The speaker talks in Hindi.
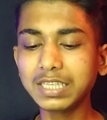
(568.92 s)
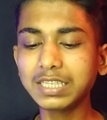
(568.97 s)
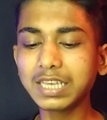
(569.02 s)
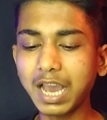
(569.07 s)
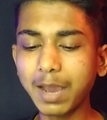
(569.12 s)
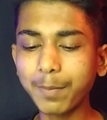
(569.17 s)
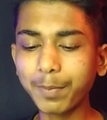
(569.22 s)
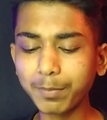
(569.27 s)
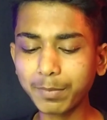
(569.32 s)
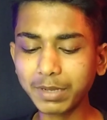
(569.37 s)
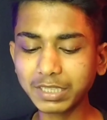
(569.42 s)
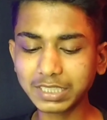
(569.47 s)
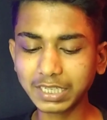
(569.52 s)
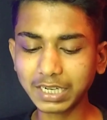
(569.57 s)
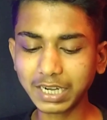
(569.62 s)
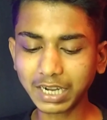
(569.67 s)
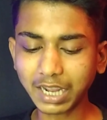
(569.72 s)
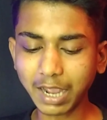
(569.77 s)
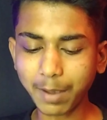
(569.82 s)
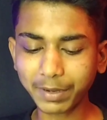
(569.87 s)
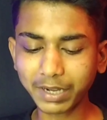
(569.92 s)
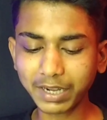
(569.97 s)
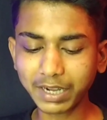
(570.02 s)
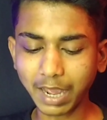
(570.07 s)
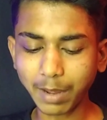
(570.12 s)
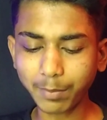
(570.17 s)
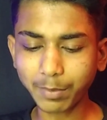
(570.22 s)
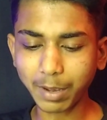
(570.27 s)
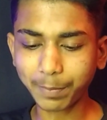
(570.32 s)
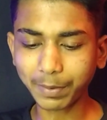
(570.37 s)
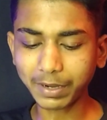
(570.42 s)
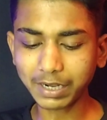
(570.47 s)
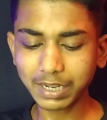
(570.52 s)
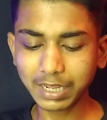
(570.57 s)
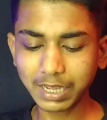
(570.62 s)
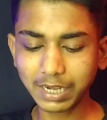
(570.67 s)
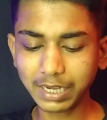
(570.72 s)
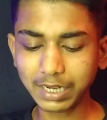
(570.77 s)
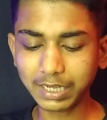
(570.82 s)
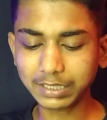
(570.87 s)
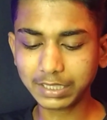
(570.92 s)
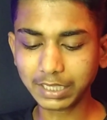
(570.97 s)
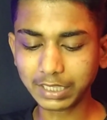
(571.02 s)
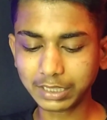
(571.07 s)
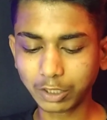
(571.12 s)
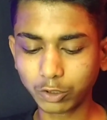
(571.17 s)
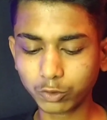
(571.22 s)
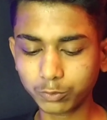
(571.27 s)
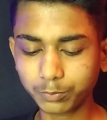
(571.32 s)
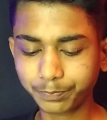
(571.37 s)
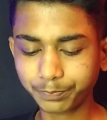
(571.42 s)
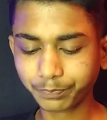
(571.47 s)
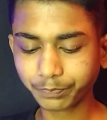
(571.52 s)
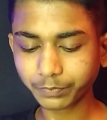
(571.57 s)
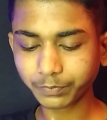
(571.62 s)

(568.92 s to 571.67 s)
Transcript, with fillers: यहाँ पर मैं चैनल का अपने नाम यहाँ पर लिख देता हूँ